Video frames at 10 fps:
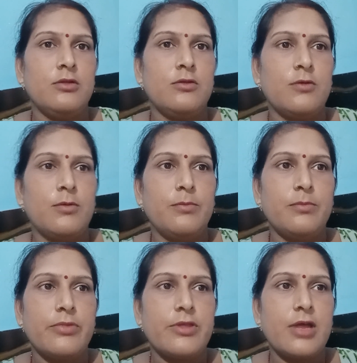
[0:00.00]
तो
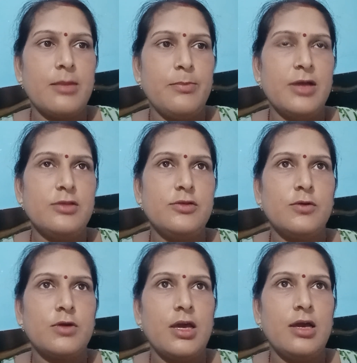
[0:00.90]
साढ़े पाँच
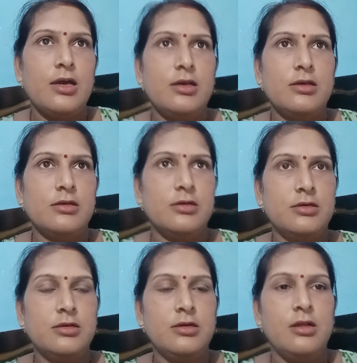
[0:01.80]
हो गया है
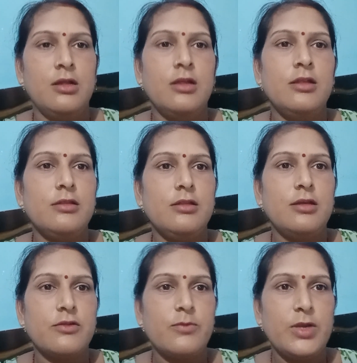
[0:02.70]

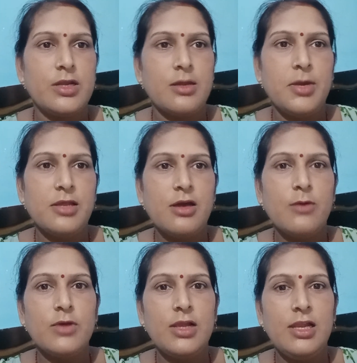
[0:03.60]
दस मिनट के बाद
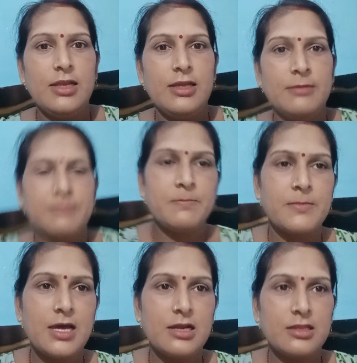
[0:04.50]
जाऊंगी लेने
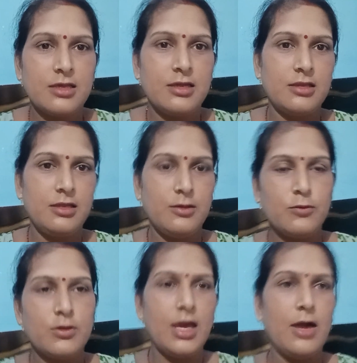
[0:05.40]
कार्तिक कीर्ति
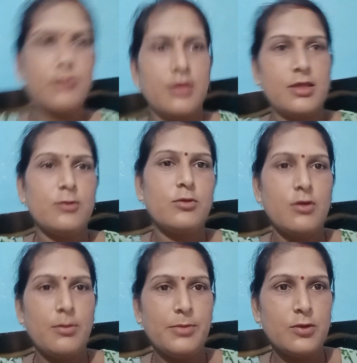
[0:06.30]
रुक के आऊँगी क्योंकि
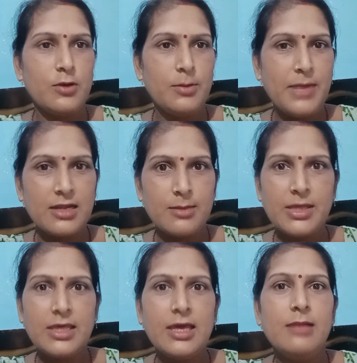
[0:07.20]
वहाँ पे थोड़ी पार्क
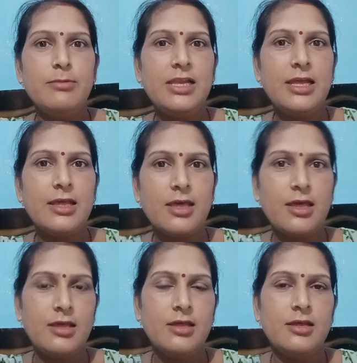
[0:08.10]
में खेल भी
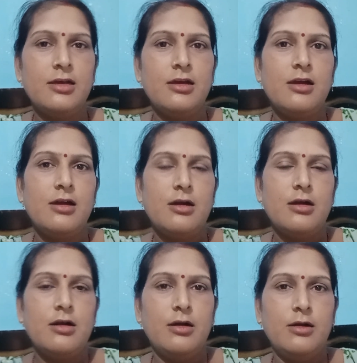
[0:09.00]
लेंगे
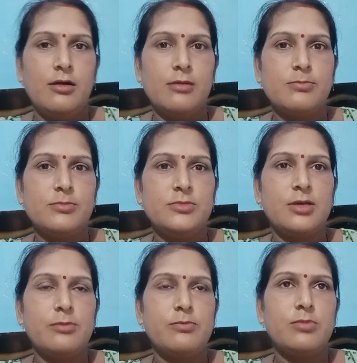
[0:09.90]
और
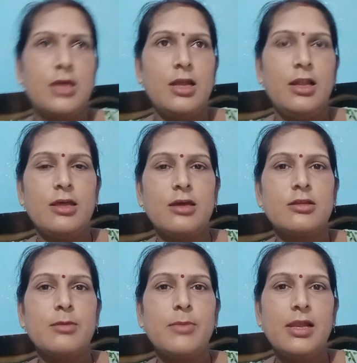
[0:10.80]
जब खेल लेंगे
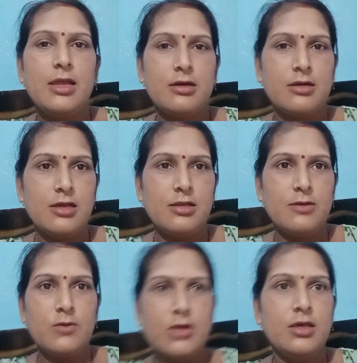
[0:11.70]
तो मैं लेकर आ
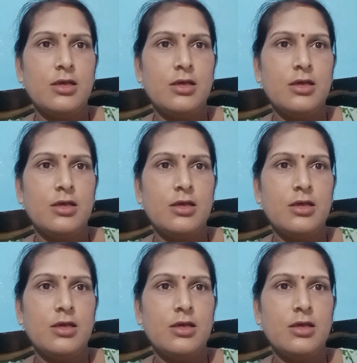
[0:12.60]
जाऊँगी